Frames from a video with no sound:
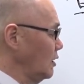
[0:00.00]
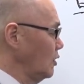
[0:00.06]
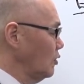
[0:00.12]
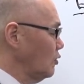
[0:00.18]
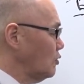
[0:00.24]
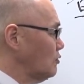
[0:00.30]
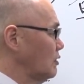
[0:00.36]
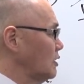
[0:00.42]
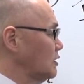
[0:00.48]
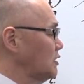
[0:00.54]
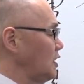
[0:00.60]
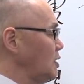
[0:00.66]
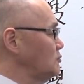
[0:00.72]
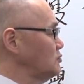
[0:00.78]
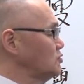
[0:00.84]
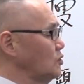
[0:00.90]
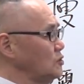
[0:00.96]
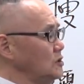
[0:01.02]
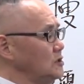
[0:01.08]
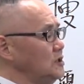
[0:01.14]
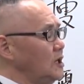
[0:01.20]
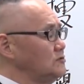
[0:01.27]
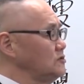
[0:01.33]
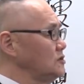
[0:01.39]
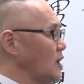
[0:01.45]
これは刑務所に入
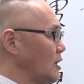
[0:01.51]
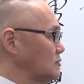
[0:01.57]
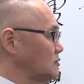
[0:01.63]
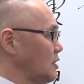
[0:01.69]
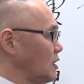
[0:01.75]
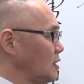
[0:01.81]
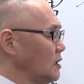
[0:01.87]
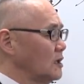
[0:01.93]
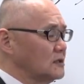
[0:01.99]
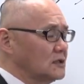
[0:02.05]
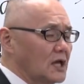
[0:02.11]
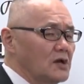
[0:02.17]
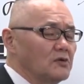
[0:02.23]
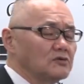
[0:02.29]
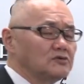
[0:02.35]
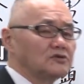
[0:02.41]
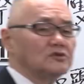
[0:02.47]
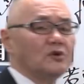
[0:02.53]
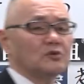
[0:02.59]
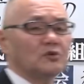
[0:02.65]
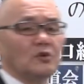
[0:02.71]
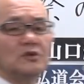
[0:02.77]
れるじゃなくて逮捕すること